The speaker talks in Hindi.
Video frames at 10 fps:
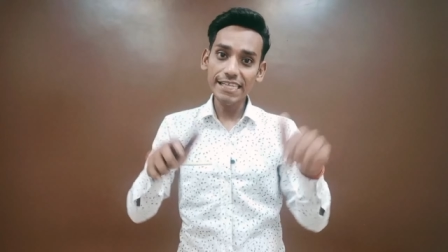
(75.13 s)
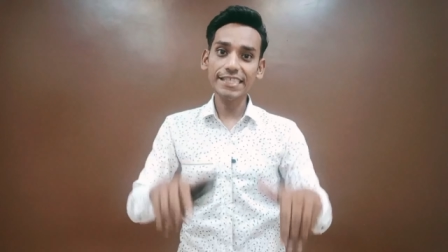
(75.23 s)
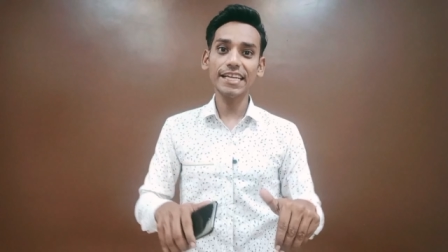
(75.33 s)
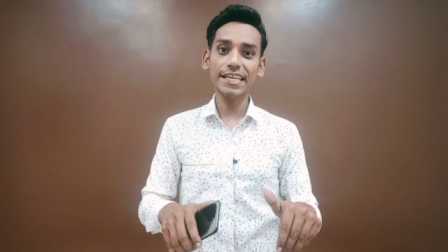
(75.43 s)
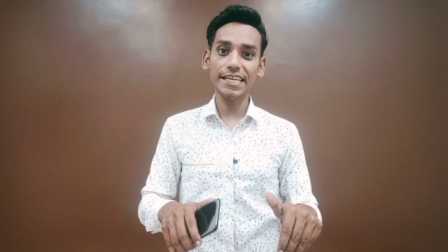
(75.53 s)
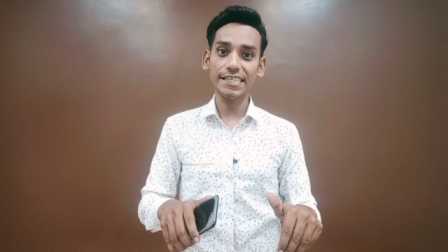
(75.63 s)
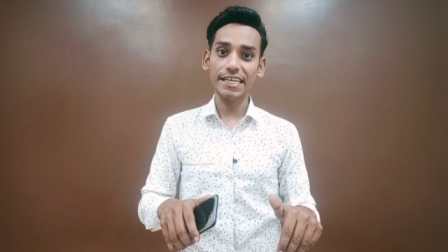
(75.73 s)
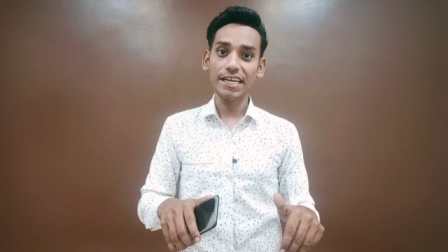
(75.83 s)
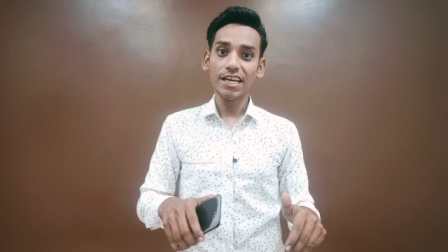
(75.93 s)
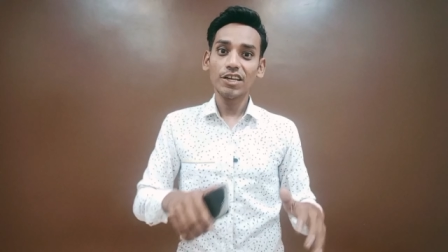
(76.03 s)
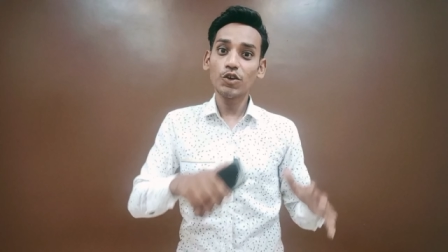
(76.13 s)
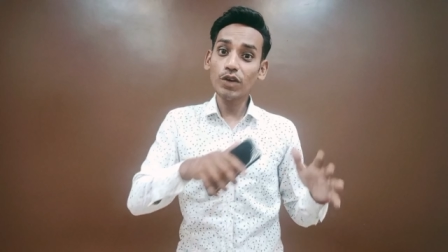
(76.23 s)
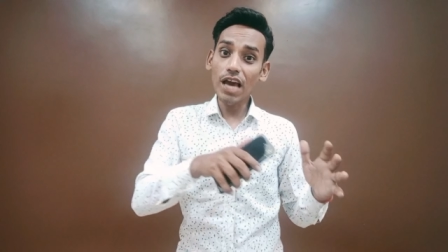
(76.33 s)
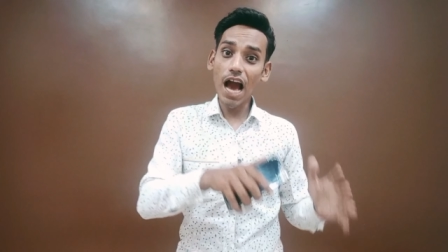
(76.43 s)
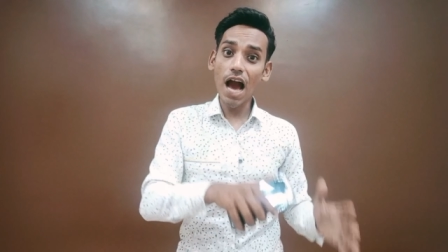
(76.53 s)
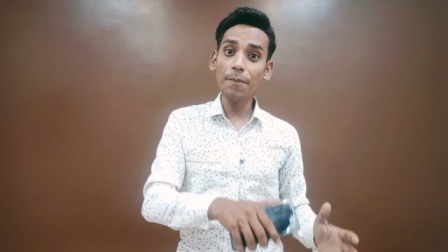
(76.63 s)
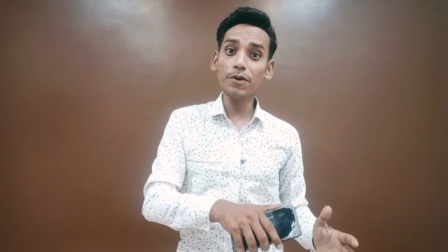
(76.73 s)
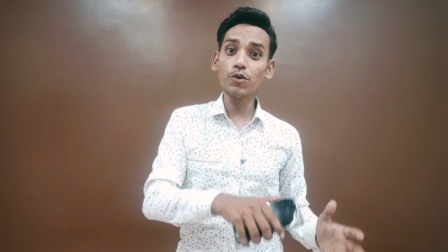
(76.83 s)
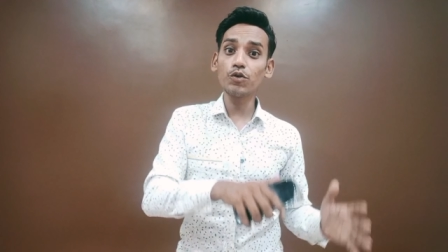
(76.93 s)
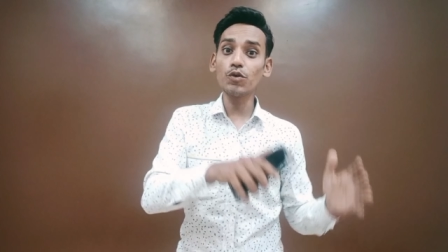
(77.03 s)
इस तरीके से क्योंकि अब
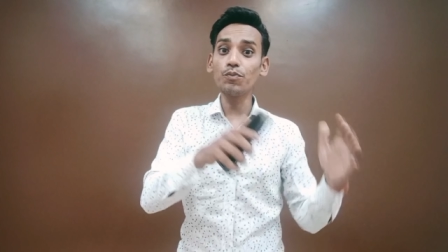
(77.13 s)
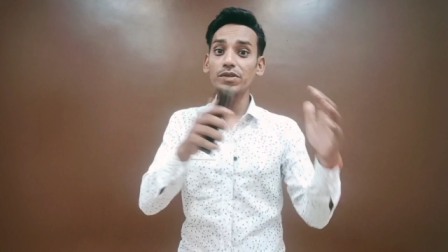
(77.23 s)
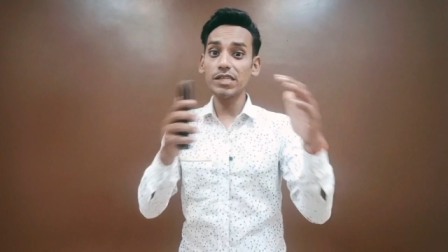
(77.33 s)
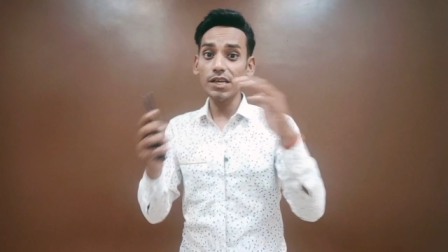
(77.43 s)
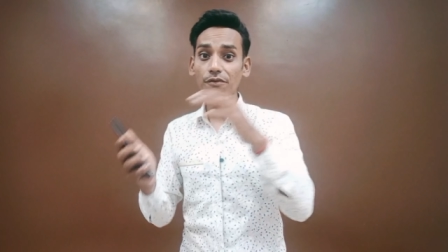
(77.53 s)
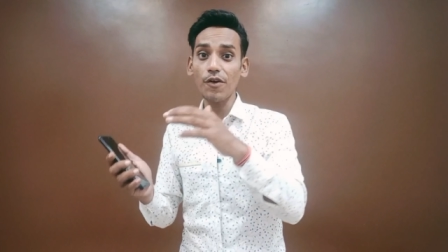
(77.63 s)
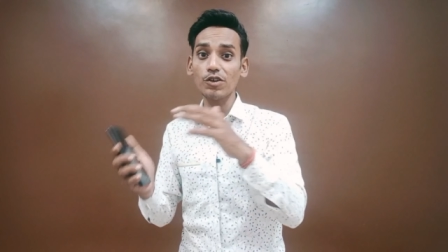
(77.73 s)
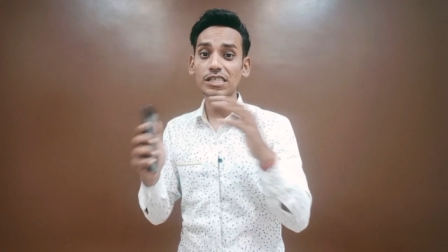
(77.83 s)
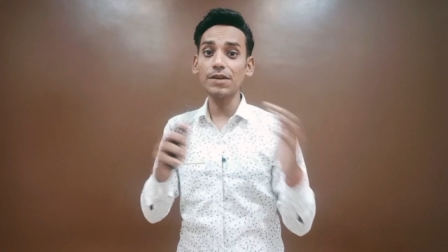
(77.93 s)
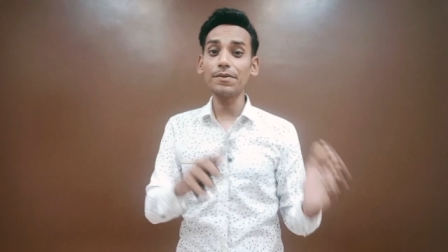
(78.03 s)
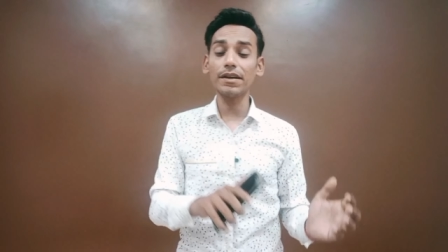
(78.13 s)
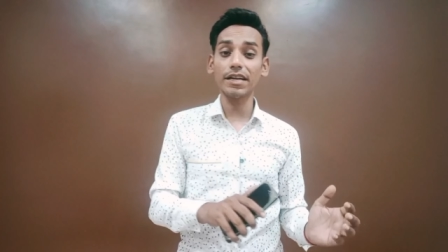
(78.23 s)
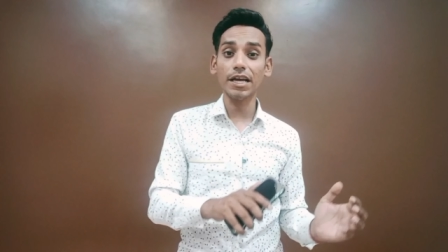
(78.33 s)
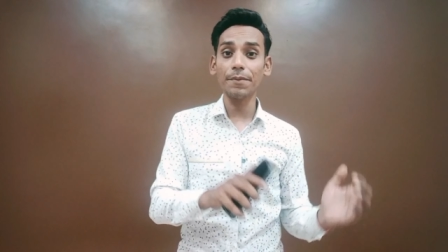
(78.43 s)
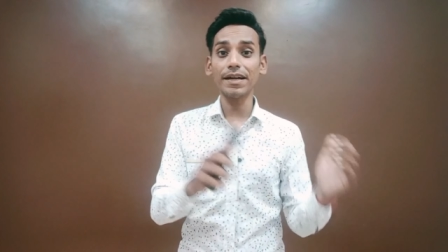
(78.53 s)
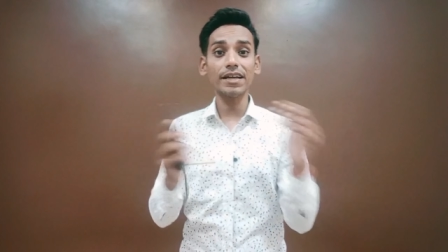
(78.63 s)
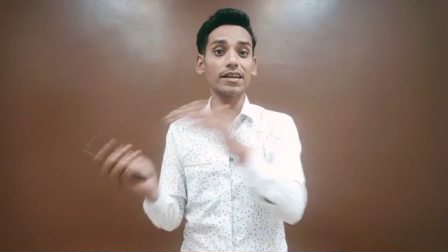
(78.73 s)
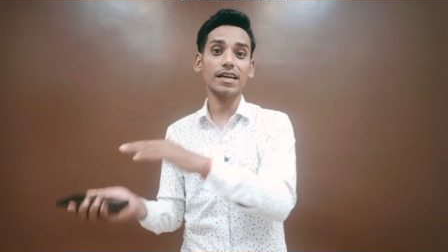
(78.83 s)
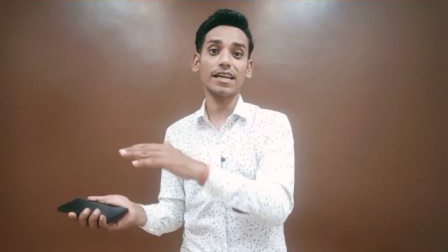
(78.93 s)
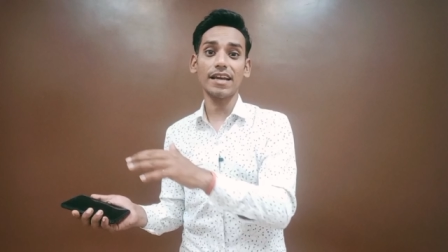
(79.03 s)
YouTube सिर्फ और सिर्फ
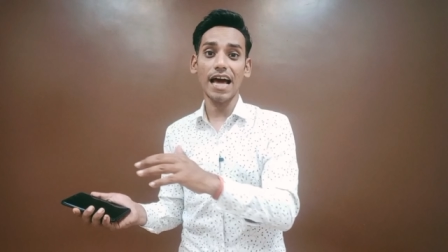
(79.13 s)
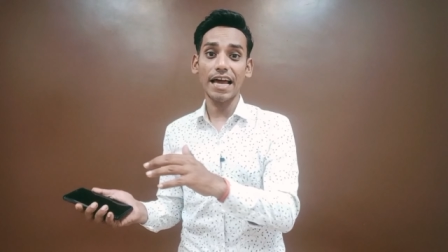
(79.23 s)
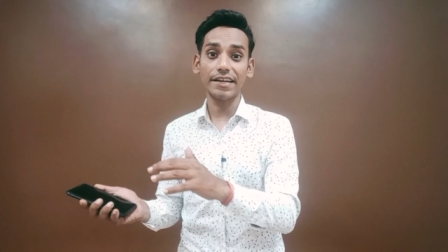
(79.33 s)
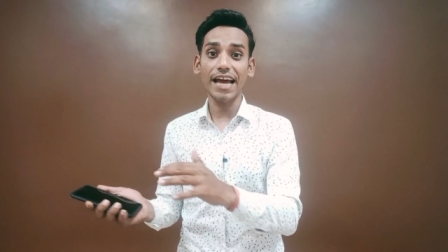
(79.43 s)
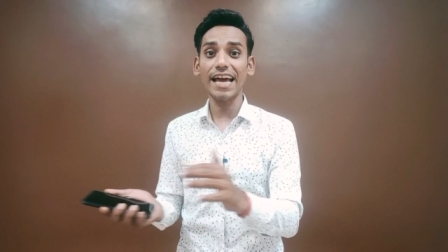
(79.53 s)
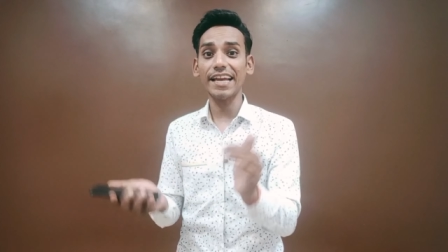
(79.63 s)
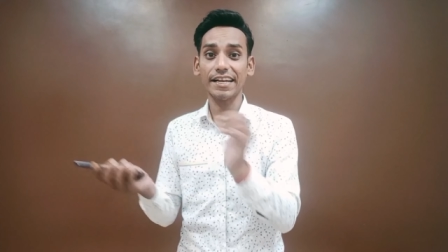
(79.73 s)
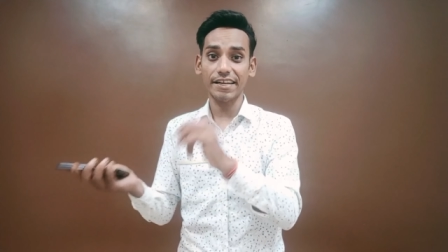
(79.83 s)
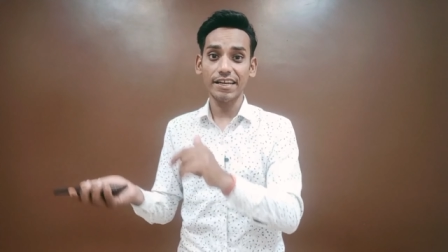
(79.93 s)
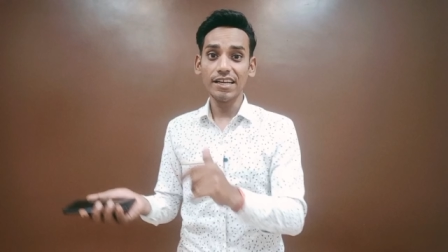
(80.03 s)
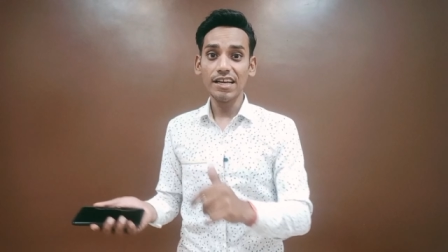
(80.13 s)
रिकमेंड कर रहा है डायरेक्ट